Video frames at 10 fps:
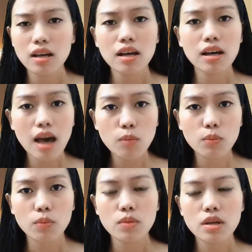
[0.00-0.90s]

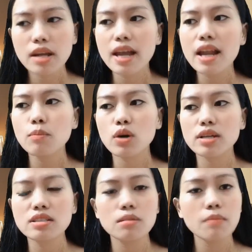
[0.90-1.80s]
không đấy là một cái
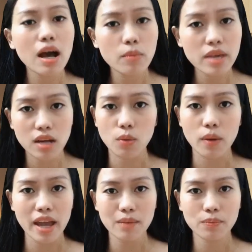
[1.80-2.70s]
sự bao biện của
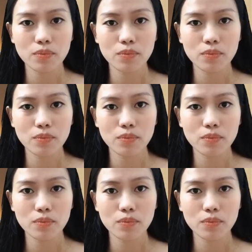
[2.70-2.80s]
em